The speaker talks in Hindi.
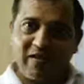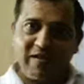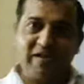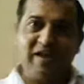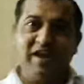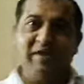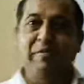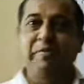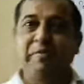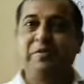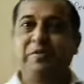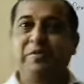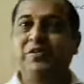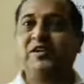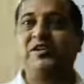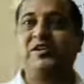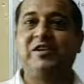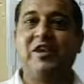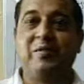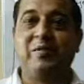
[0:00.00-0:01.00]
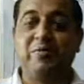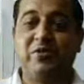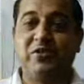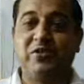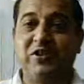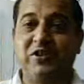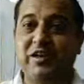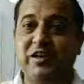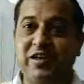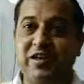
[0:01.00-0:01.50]
यहाँ पे भी चेंज टेन
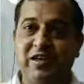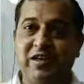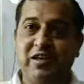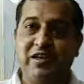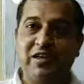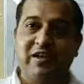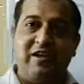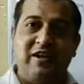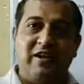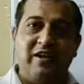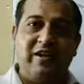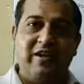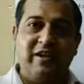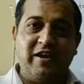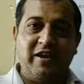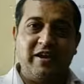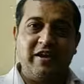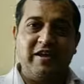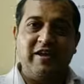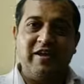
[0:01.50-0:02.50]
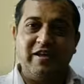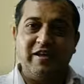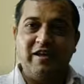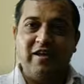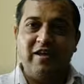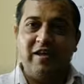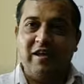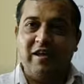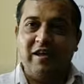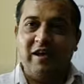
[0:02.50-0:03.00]
परसेंट है ठीक है
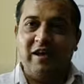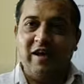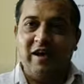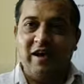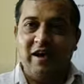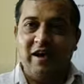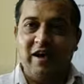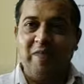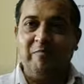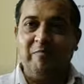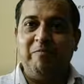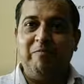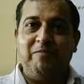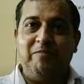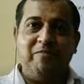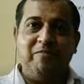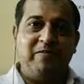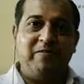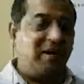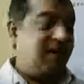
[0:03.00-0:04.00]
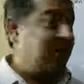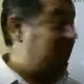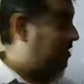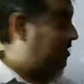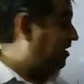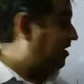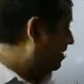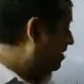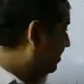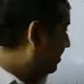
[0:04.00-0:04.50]
अब
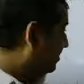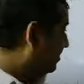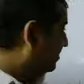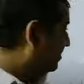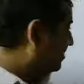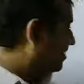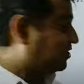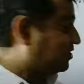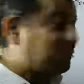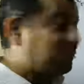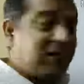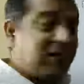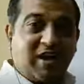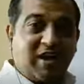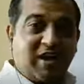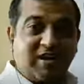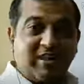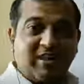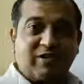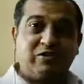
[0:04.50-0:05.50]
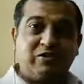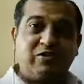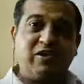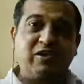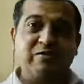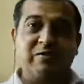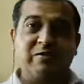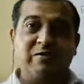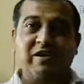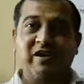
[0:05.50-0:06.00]
अगर इस केस में कहा जाए तो इस केस
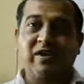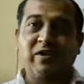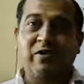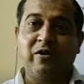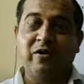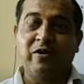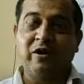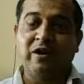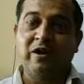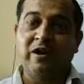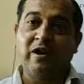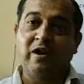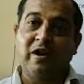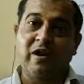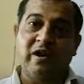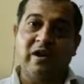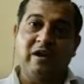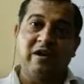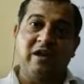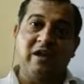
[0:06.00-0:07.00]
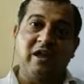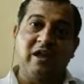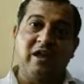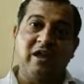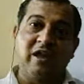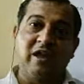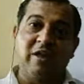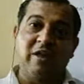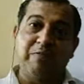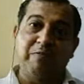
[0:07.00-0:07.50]
में क्या क्या करो अरे यार कार की
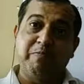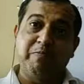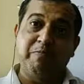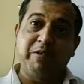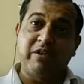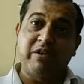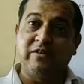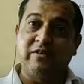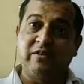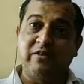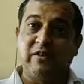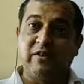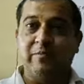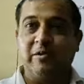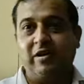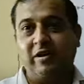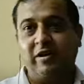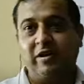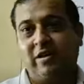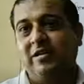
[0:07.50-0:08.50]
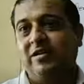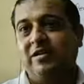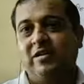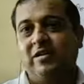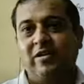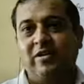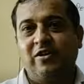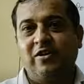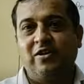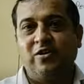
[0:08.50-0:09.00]
कीमत पचास हजार बढ़ गई
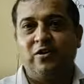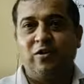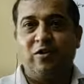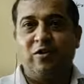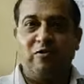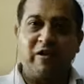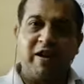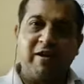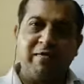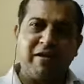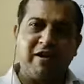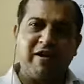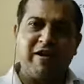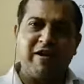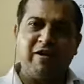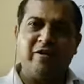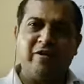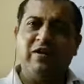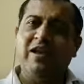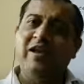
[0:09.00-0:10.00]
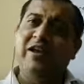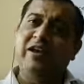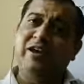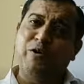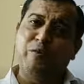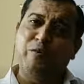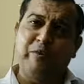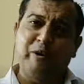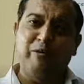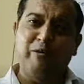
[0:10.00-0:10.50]
और वहां क्या कह रहे हो एक ही
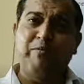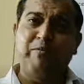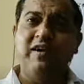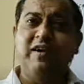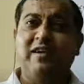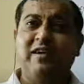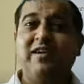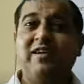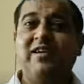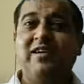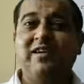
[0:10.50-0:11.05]
रुपया तो पड़ा है